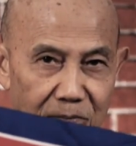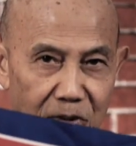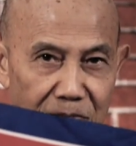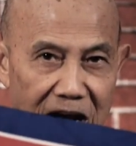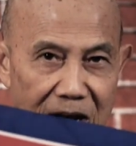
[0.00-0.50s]
ผ
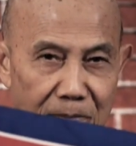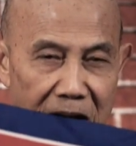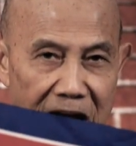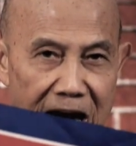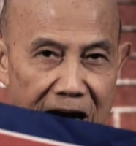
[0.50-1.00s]
มได้
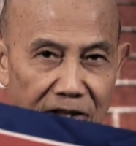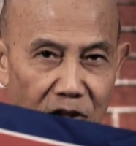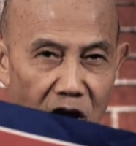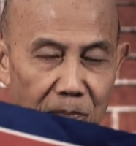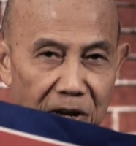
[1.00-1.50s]
มา
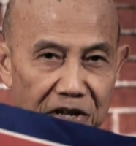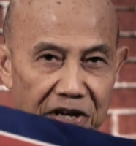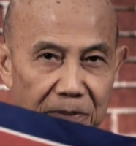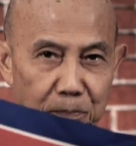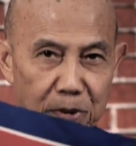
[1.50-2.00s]
ตอนไป
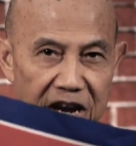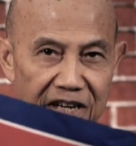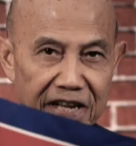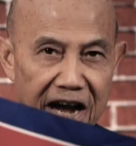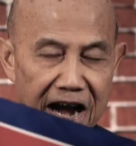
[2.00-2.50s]
เยือนเปียง
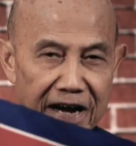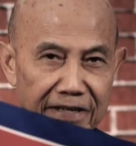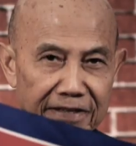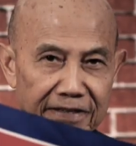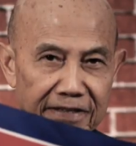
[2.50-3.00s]
ยาง
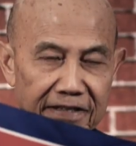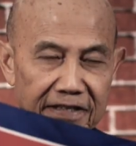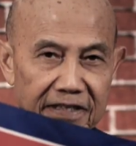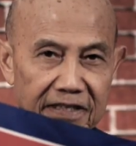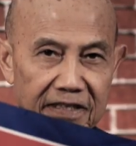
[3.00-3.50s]

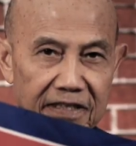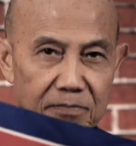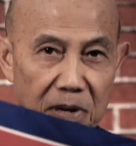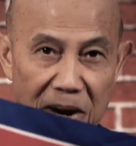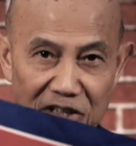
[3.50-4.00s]

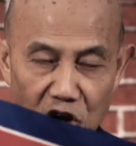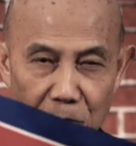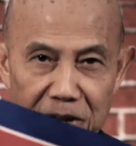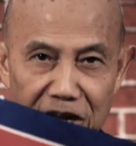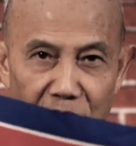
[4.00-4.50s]
ประมาณสอง
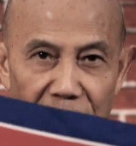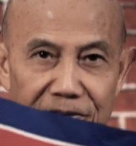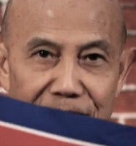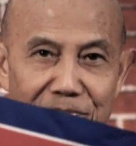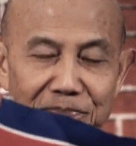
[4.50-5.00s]
ปีก่อน
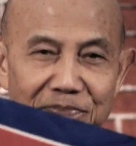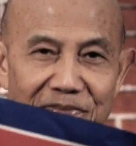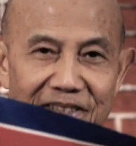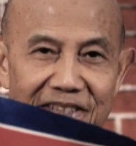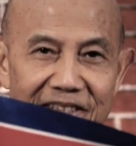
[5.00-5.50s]

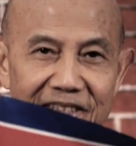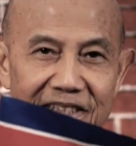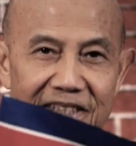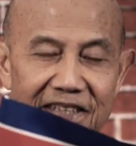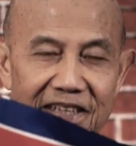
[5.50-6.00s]

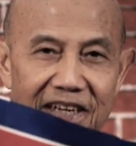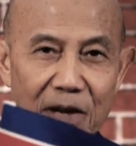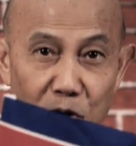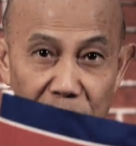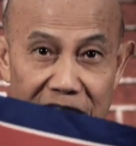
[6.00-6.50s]
และ
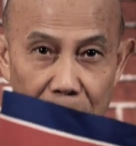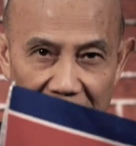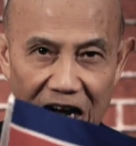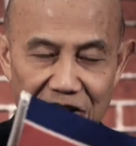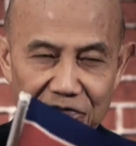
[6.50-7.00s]
พรุ่งนี้จะ
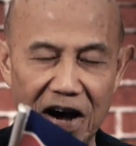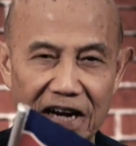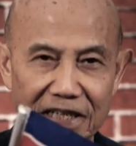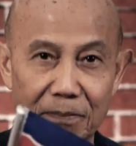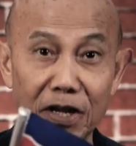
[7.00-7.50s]
มาเล่าให้ฟัง
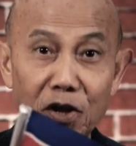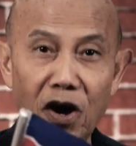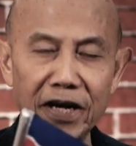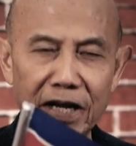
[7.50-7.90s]
จะมาย้อน